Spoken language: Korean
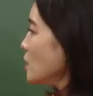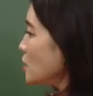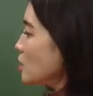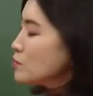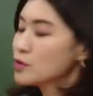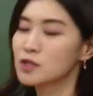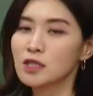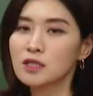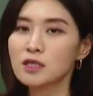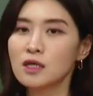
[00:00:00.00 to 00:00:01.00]
이
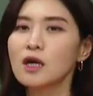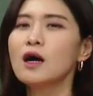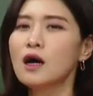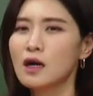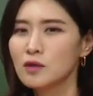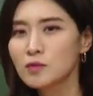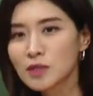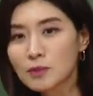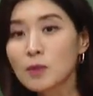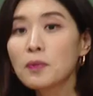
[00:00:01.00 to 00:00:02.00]
문제들 아 너무
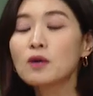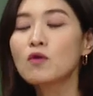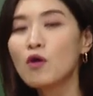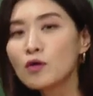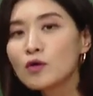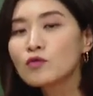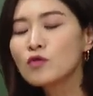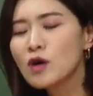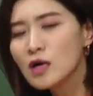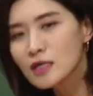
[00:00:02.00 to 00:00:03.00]
답답하고
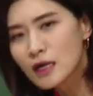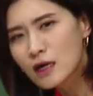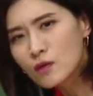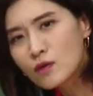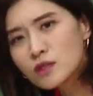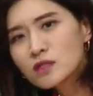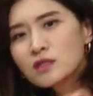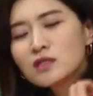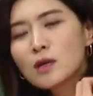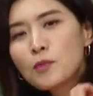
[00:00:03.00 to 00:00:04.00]
어렵고 아
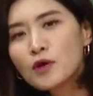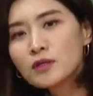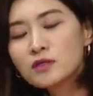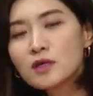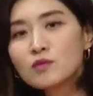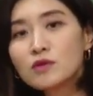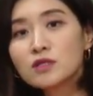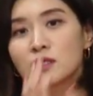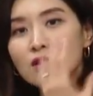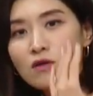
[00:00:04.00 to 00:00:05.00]
혹시 이게 포인트가
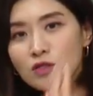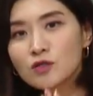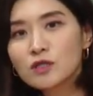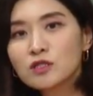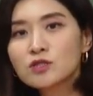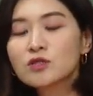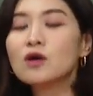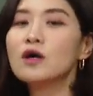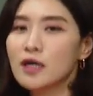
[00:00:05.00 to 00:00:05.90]
무엇일까 걱정되시죠?